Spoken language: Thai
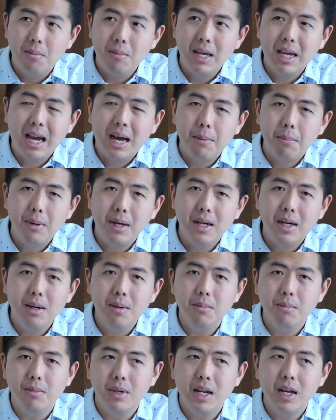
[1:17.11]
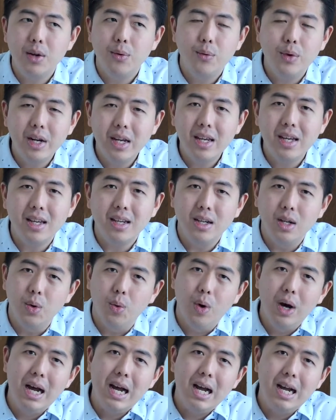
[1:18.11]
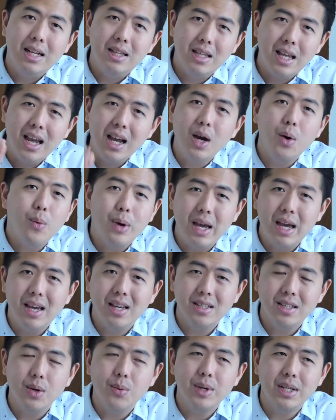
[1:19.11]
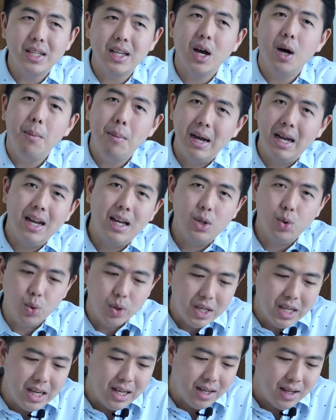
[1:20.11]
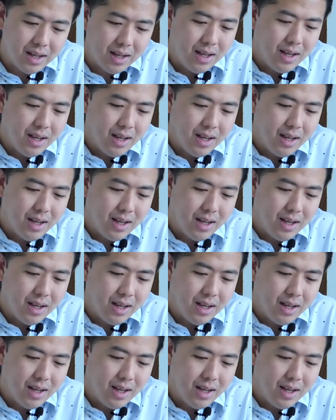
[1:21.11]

มีการเพิ่ม Delivery หรือว่า Take away Service เข้ามาในธุรกิจ